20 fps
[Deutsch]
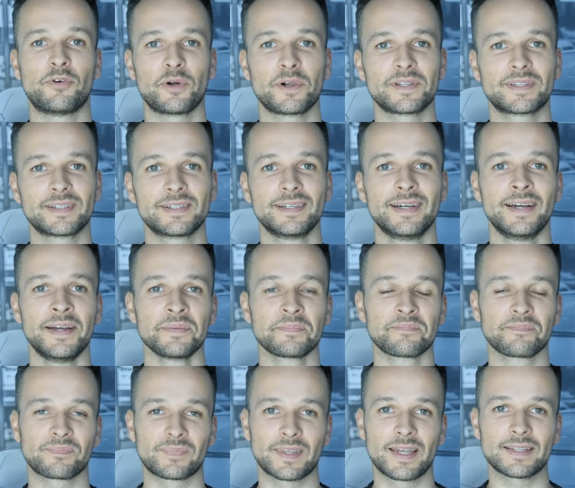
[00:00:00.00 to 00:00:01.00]
wollte,
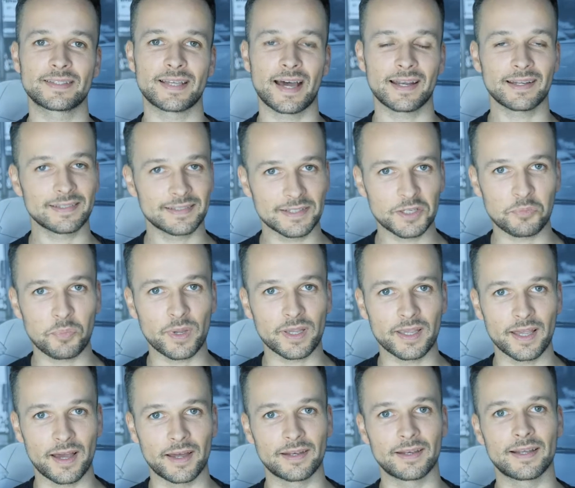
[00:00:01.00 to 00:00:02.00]
jetzt hat er sich
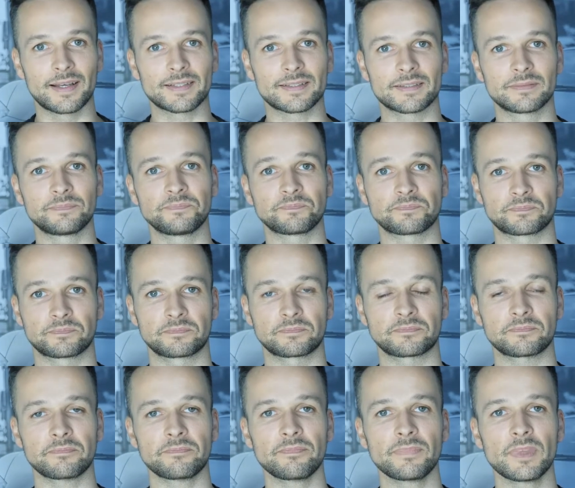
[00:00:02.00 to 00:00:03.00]
bekehren lassen,
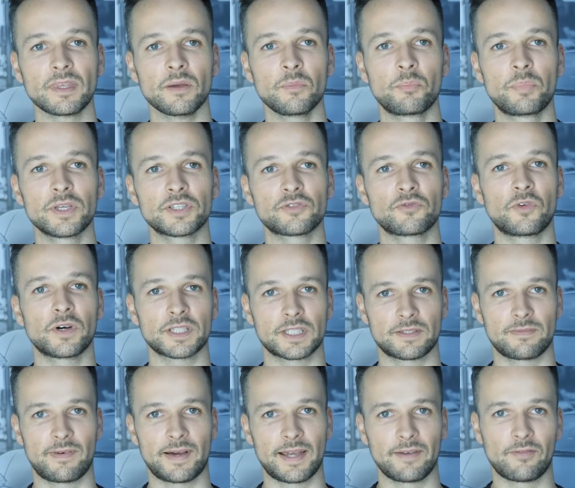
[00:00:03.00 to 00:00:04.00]
bis vor
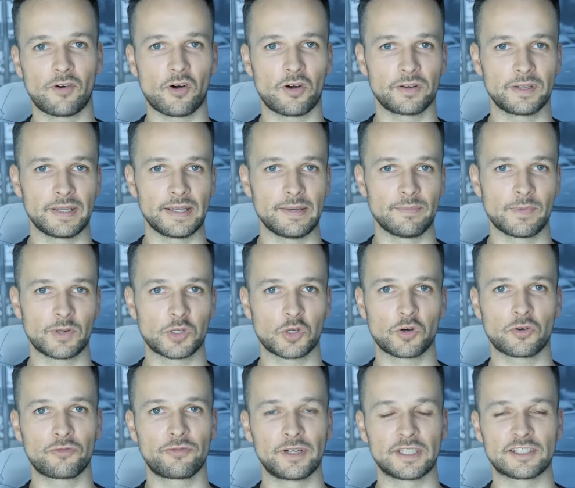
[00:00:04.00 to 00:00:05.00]
zwei Wochen immer
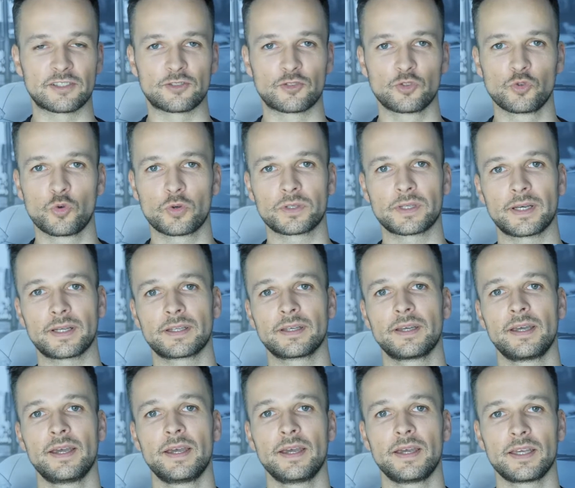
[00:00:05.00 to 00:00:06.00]
noch versucht hat,
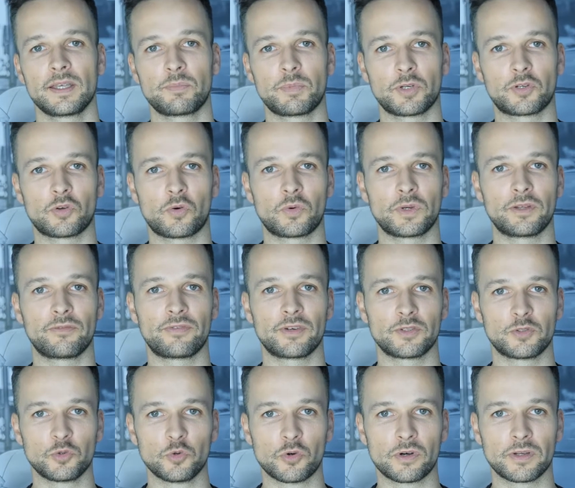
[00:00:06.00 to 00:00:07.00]
ich betone
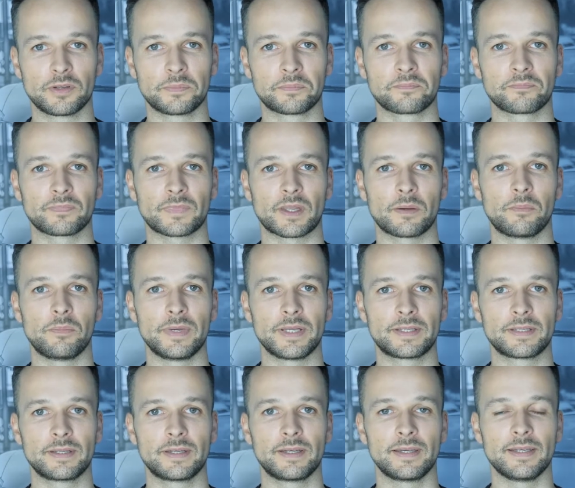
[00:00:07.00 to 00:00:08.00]
versuchen,
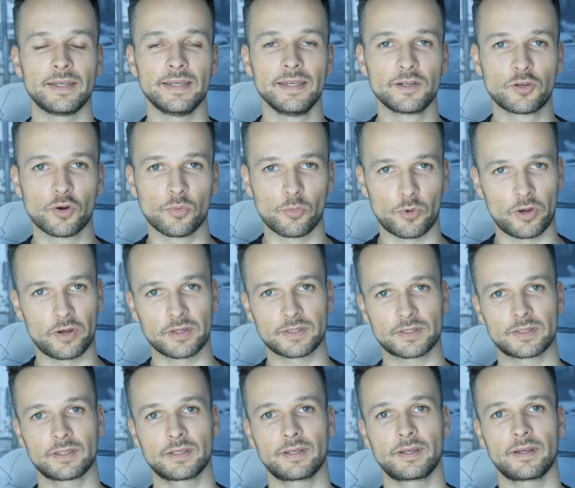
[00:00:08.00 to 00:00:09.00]
mit
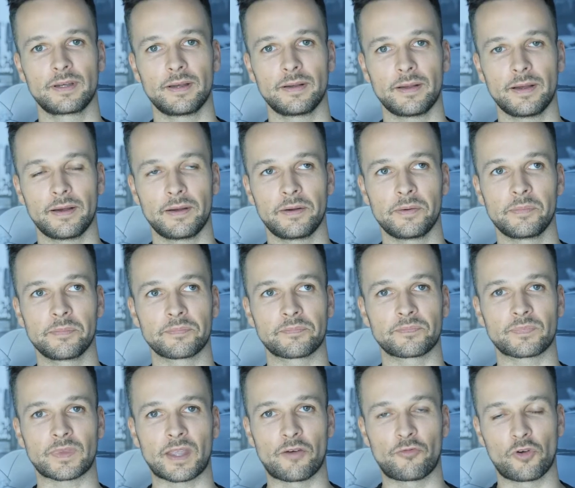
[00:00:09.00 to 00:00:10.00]
E-Commerce ähm,
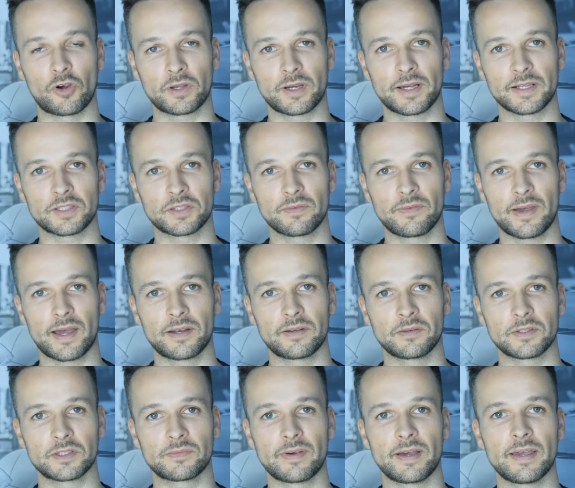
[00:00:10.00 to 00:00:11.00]
erfolgreich zu werden
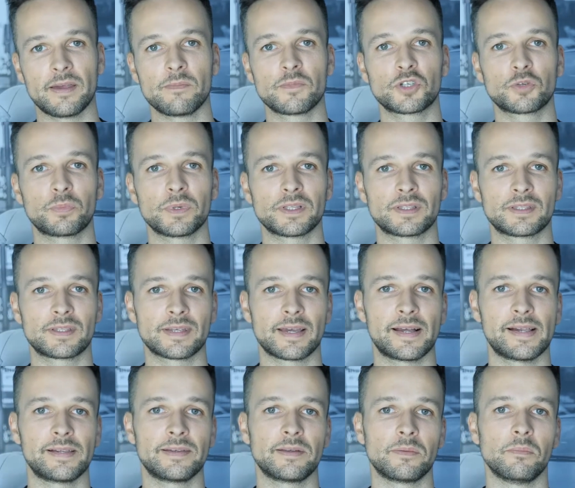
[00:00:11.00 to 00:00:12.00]
und zwar im
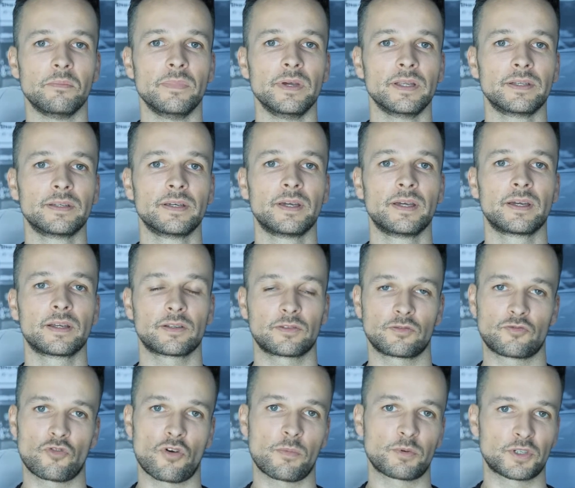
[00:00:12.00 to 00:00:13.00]
Speziellen mit
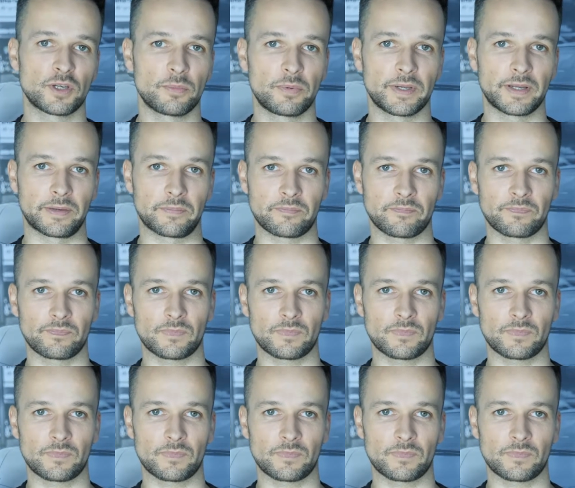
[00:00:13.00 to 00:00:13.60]
Dropshipping.